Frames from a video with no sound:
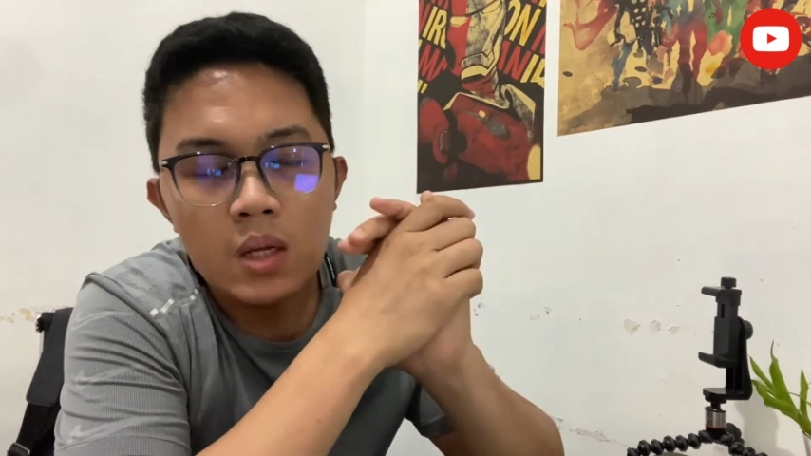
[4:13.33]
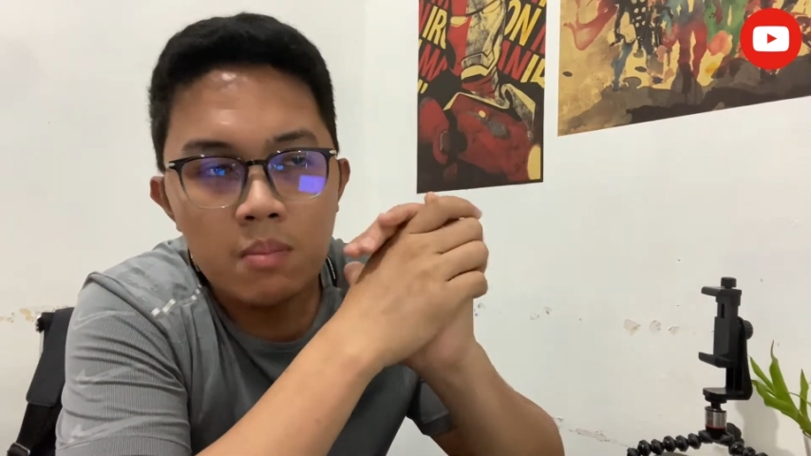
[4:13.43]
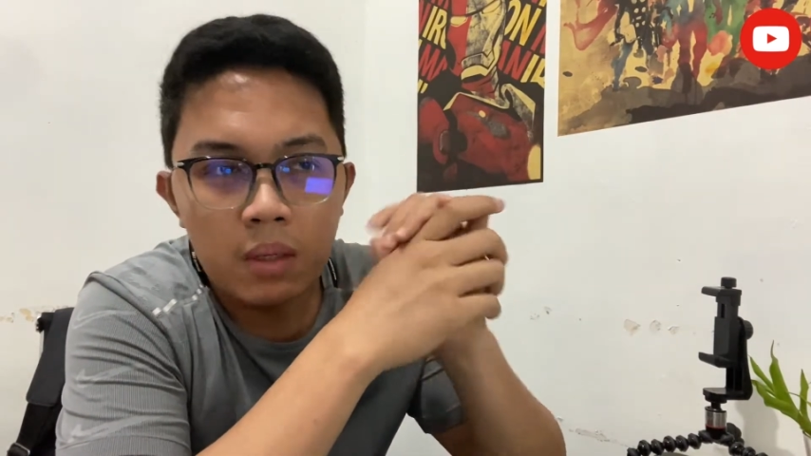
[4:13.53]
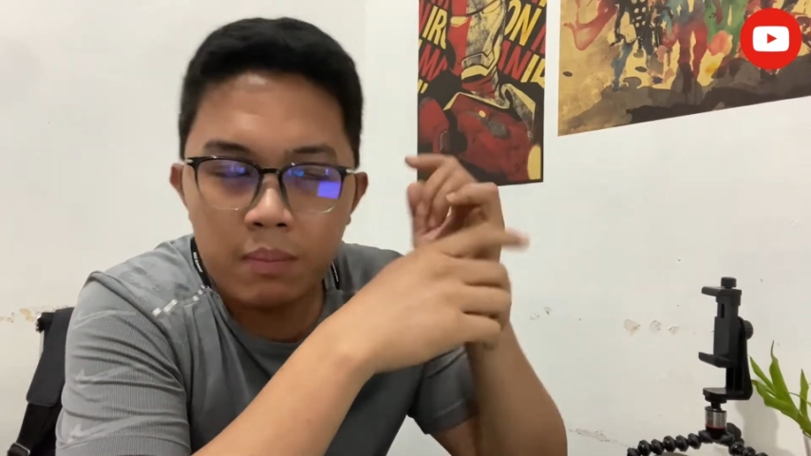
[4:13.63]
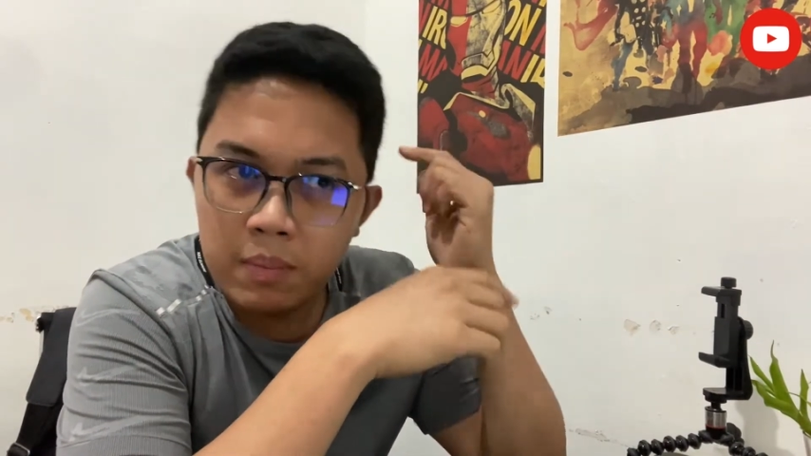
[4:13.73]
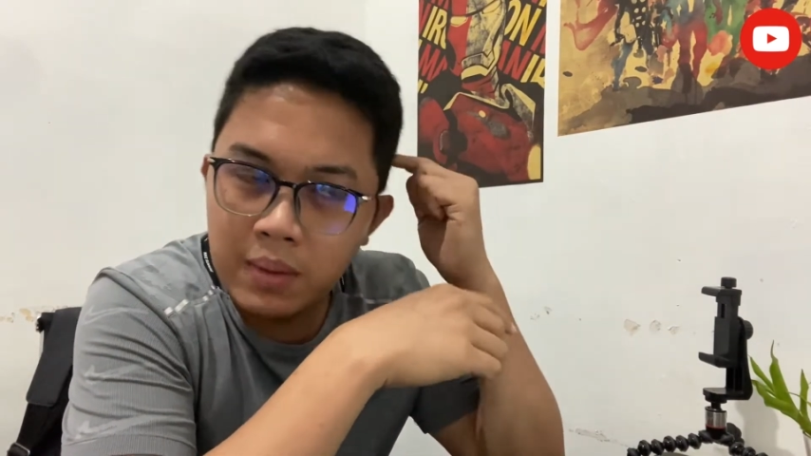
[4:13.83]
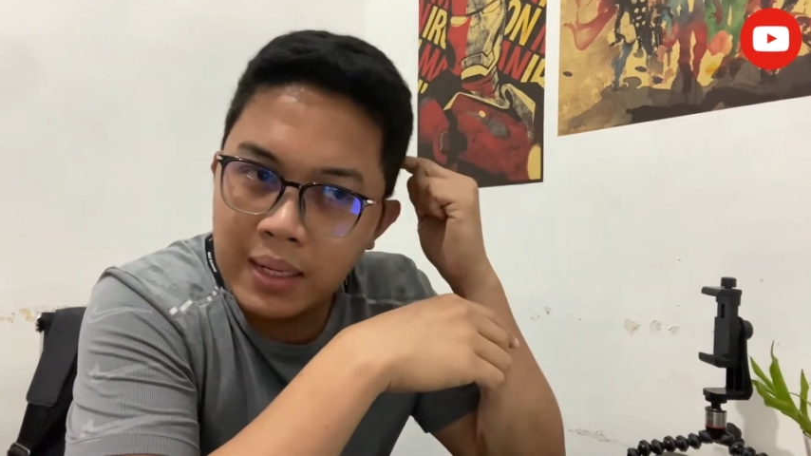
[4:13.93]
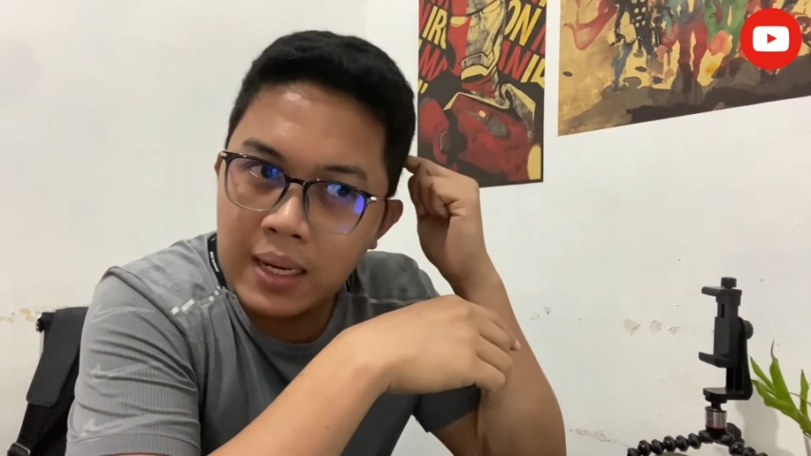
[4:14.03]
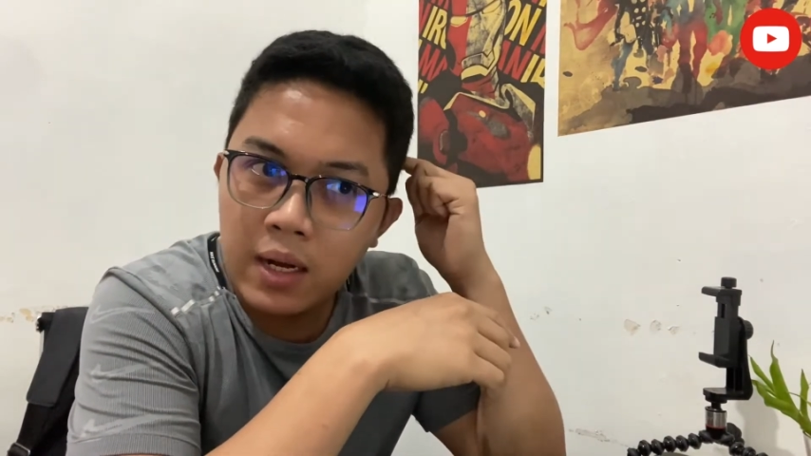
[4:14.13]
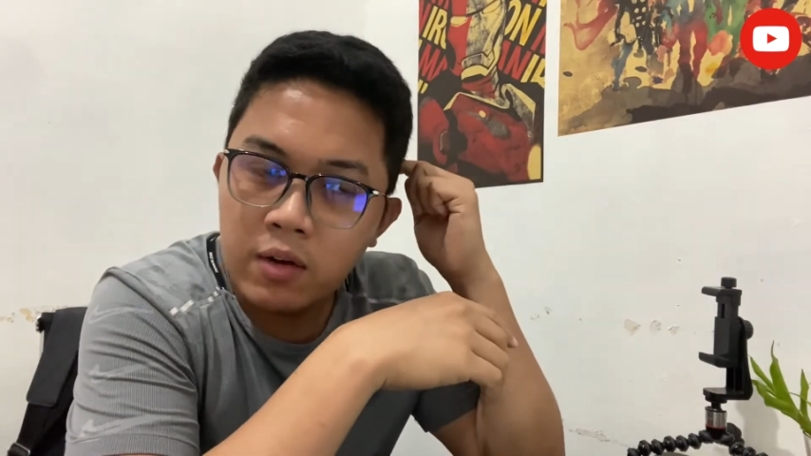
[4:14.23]

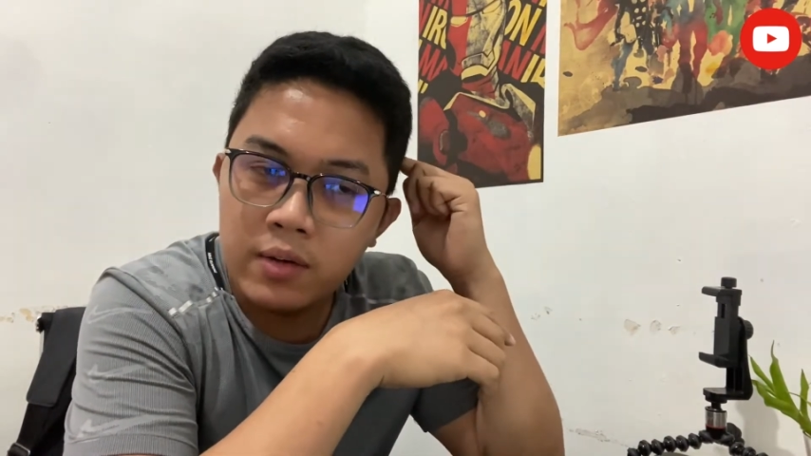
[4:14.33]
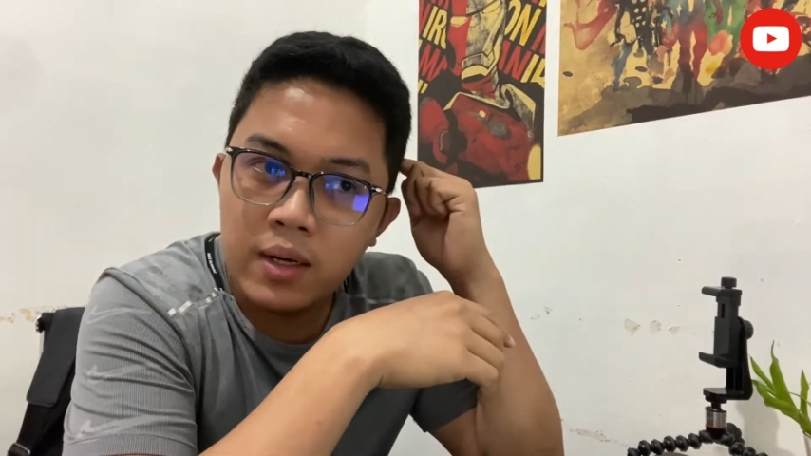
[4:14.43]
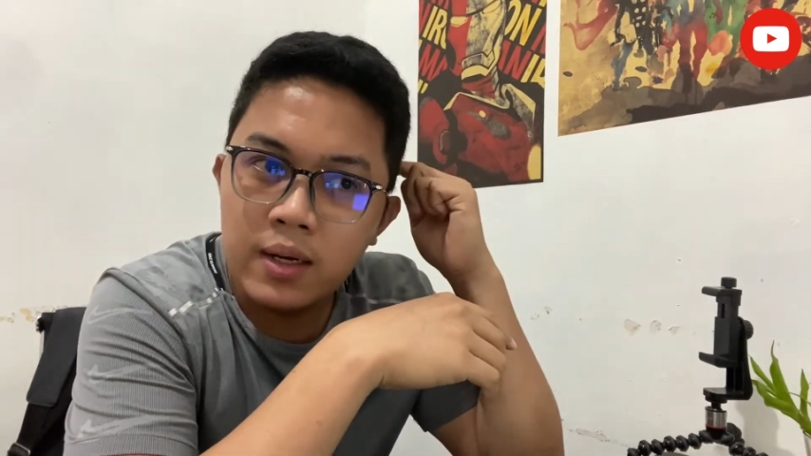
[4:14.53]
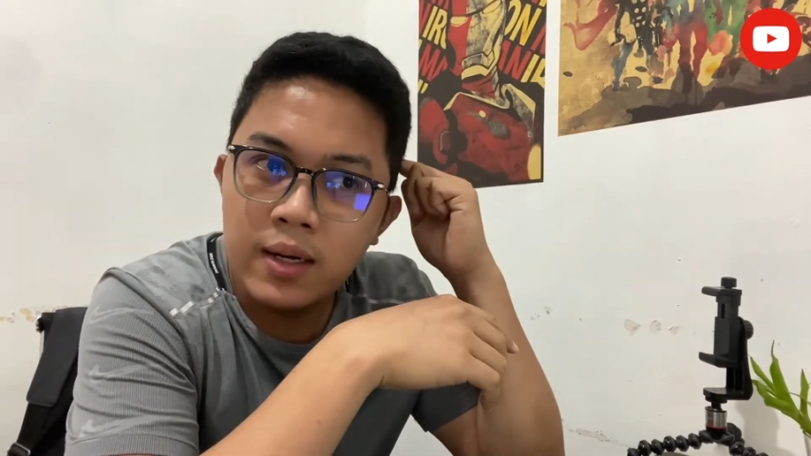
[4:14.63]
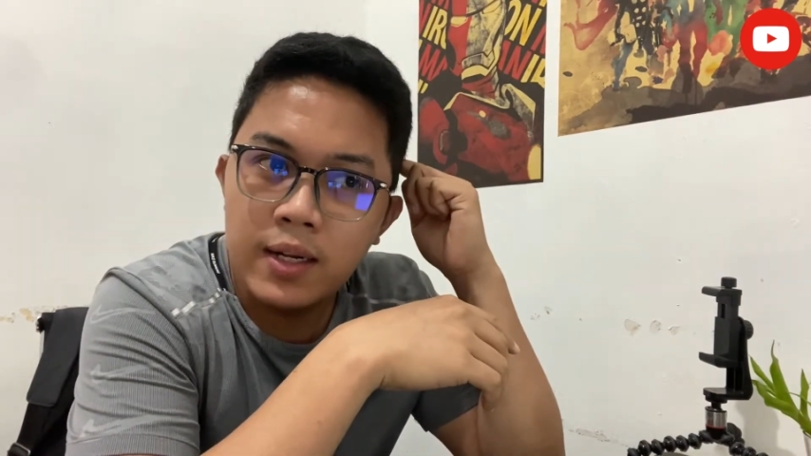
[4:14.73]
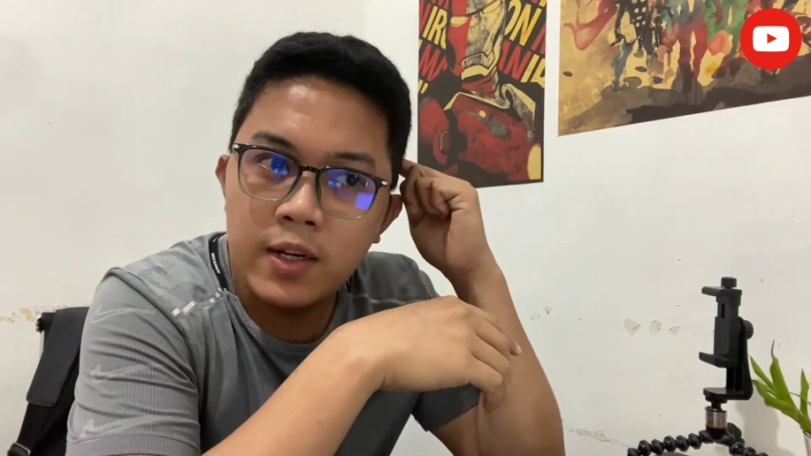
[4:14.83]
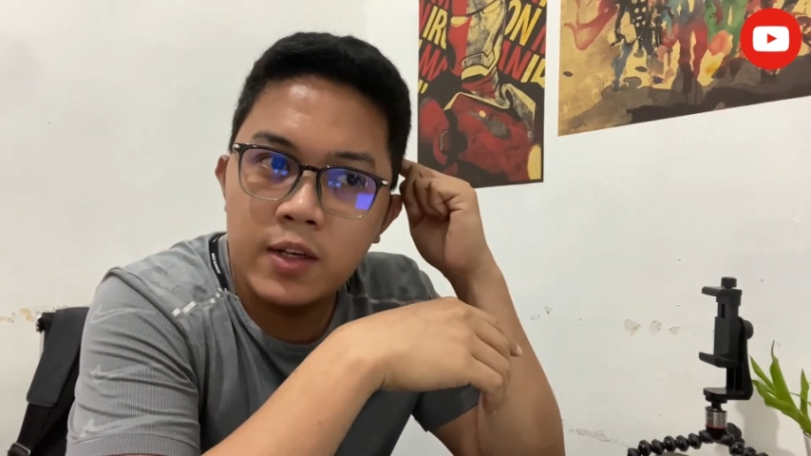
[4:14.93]
Magbibigay lang ako ng, ano,